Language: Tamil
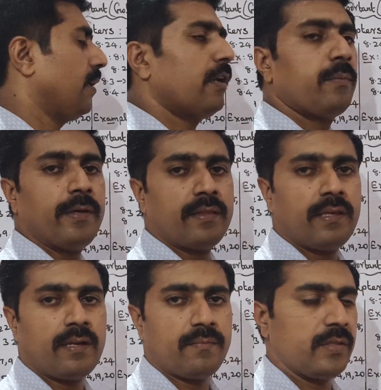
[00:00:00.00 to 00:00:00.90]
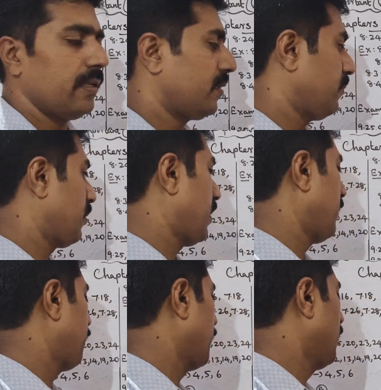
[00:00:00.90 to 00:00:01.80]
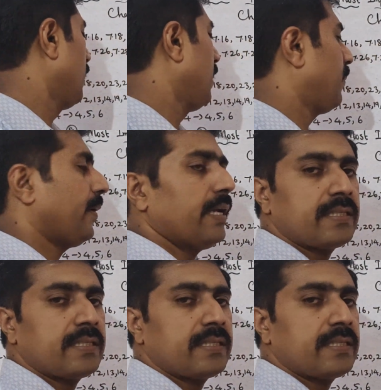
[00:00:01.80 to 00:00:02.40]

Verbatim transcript: பி ரெண்டுமே தீரம் தேற்றம் ஓகே அப்புறம்